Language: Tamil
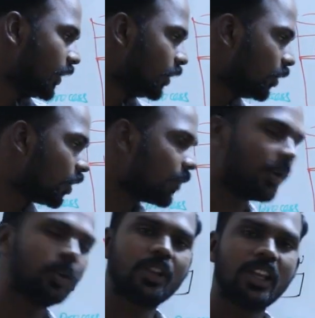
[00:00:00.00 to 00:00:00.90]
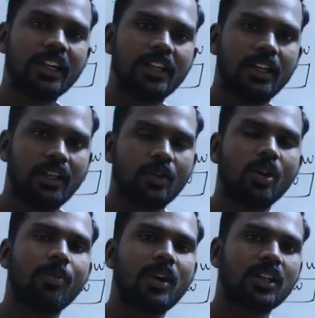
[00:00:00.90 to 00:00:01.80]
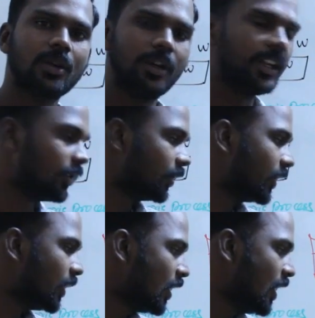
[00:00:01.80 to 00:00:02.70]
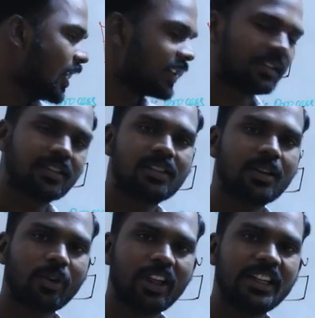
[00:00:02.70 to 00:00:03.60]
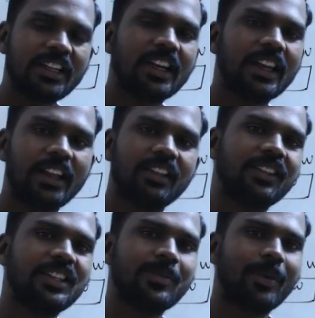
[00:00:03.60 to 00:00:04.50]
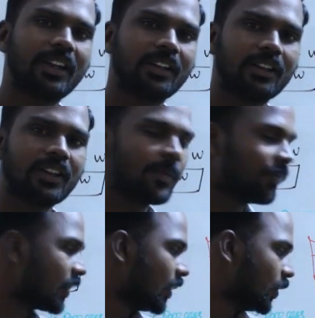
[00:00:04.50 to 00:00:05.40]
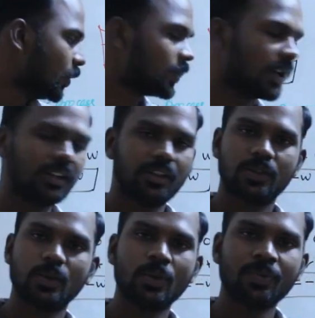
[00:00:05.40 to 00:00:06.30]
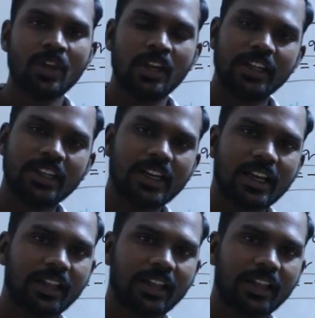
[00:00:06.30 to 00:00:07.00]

இன்னொரு பகுதி ஹீட்டு இன்னொரு பார்ட் ஆஃப் ஹீட் வந்து அந்த சிஸ்டமோட இன்டர்னல் எனர்ஜி சேஞ்ச் பண்ணுறதுக்கு யூஸ் ஆகுது ஸோ இன்டர்னல்